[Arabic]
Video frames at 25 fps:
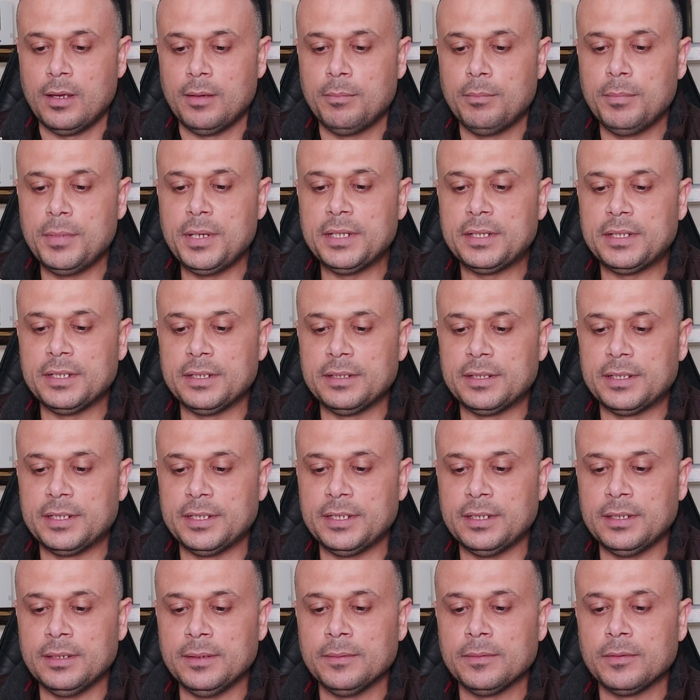200
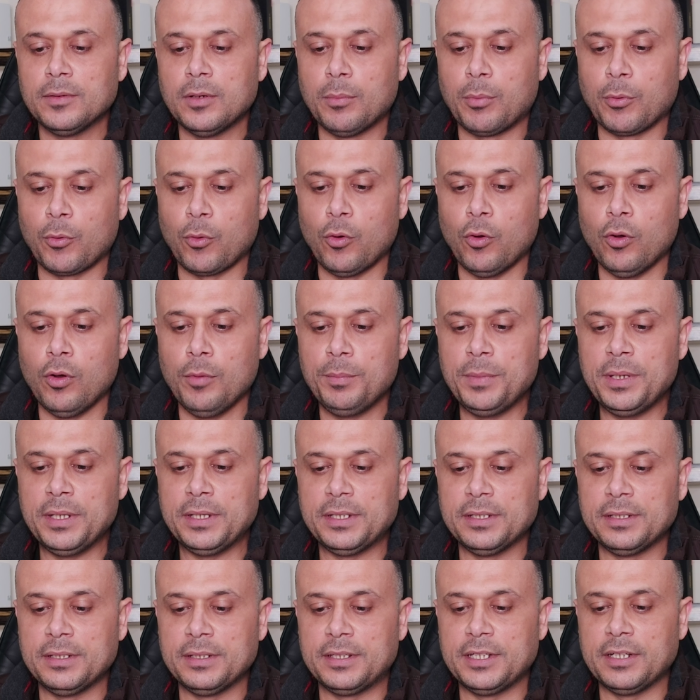تي برو
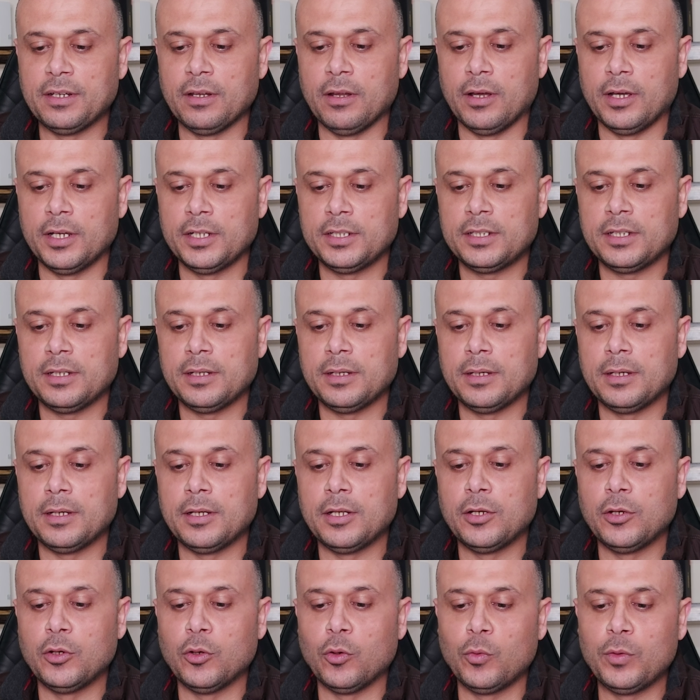200 تي لايت
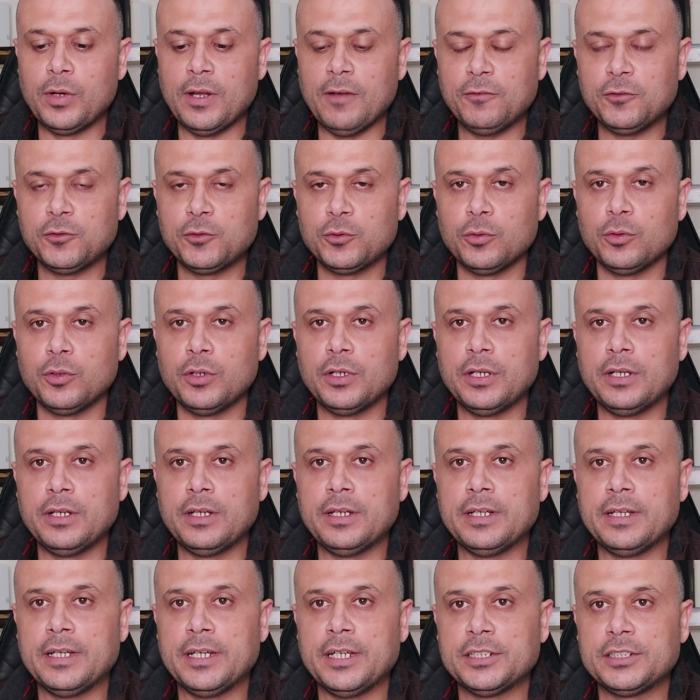اللي هو نفسه
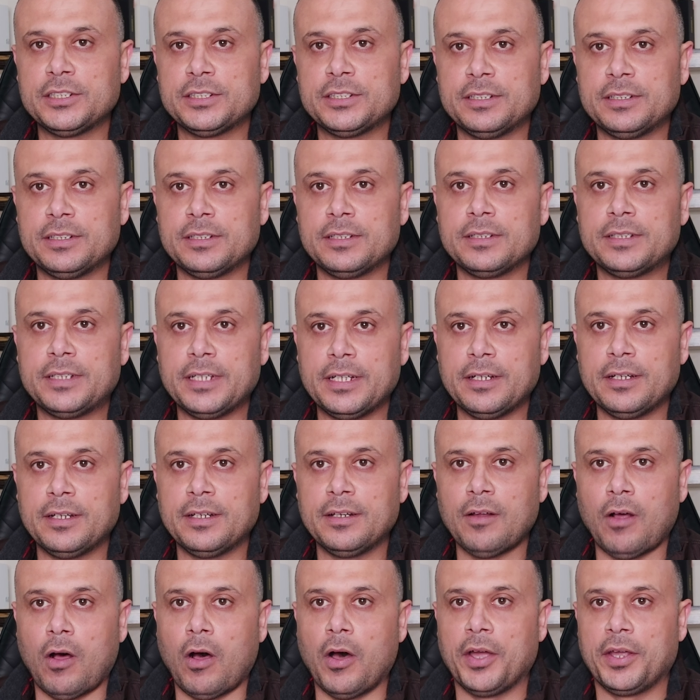الايش 10
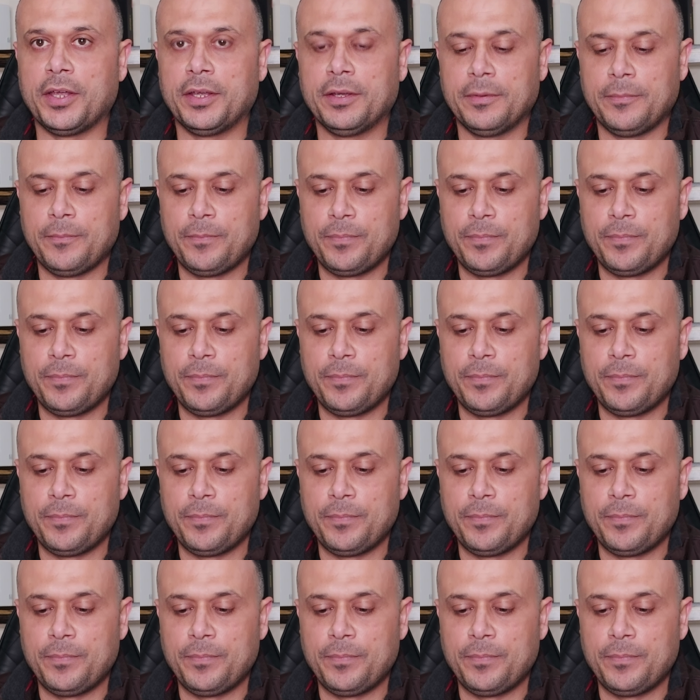اي